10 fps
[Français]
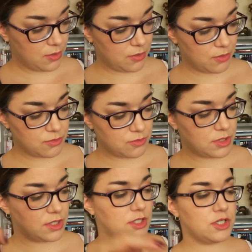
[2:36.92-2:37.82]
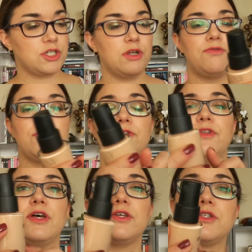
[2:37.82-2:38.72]
Ensuite, j'ai le fond de
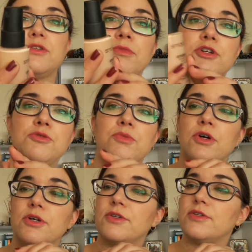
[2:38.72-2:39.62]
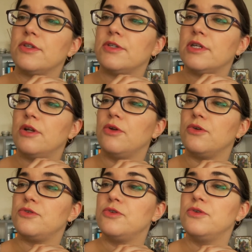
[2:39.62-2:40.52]
teint Smashbox, c'est le
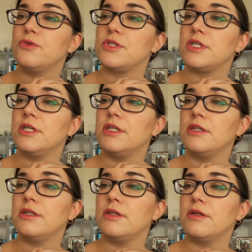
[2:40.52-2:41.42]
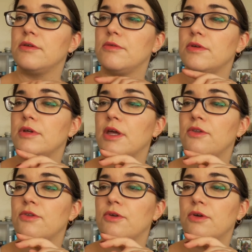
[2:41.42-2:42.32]
Studio Skin
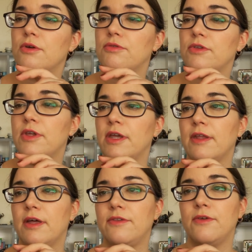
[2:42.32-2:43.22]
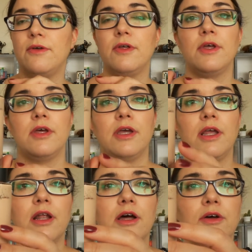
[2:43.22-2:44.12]
15h, fond de teint hydratant.
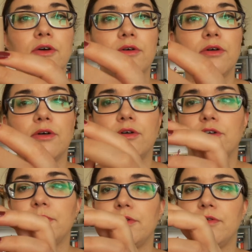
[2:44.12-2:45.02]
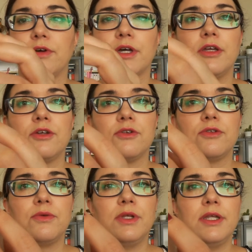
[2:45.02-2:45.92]
Et là, je euh, je sais pas si vous verrez, j'en
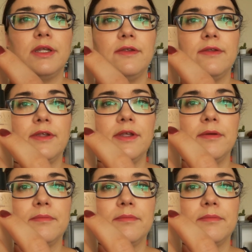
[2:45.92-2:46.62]
suis ici.